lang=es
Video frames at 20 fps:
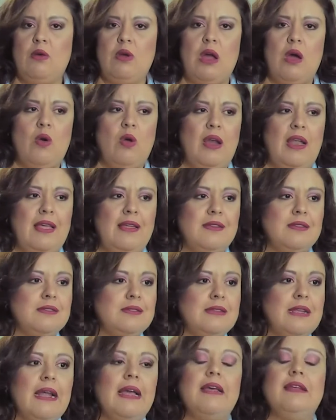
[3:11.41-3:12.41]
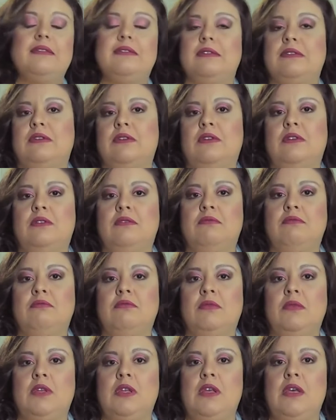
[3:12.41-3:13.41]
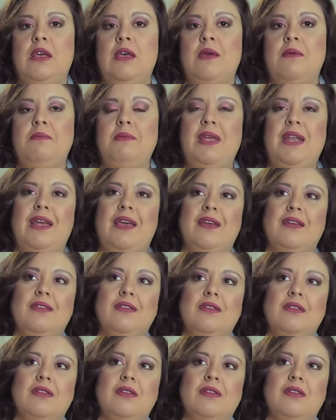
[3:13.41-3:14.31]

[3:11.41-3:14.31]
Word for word: una ola de estrés. Mire,